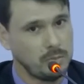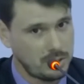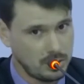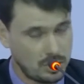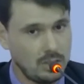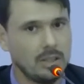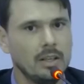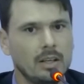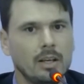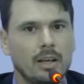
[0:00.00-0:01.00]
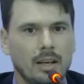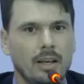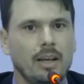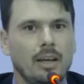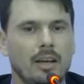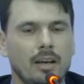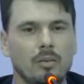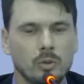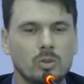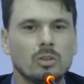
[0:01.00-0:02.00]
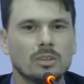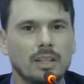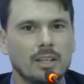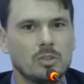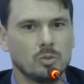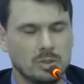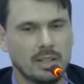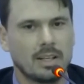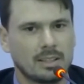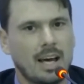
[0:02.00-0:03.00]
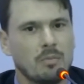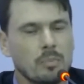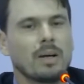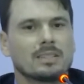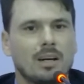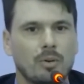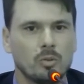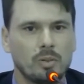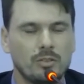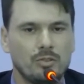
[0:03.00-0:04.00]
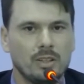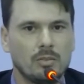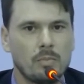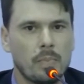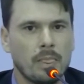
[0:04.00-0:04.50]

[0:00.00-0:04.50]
Eu me senti é, muito contente do secretário me passar para o prefeito,